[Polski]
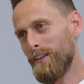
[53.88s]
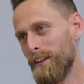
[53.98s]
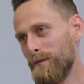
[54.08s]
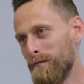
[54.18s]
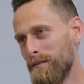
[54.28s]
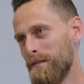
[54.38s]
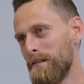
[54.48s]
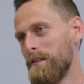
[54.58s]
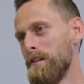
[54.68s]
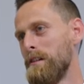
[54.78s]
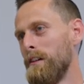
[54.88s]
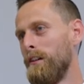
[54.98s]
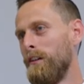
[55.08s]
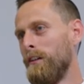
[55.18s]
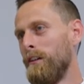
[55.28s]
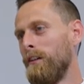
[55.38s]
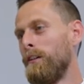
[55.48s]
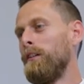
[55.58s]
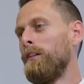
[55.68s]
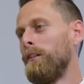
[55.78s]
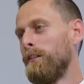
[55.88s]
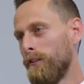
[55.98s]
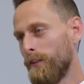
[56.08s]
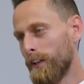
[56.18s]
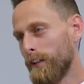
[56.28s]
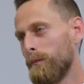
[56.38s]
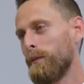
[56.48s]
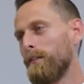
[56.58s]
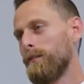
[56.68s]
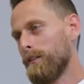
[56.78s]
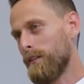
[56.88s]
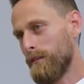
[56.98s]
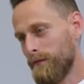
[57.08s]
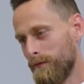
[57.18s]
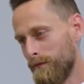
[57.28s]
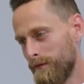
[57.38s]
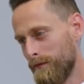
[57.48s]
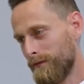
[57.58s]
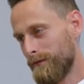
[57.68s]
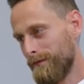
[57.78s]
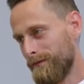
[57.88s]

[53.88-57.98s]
budowę portfela i programu projektów, w tym monitorowanie ich KPI.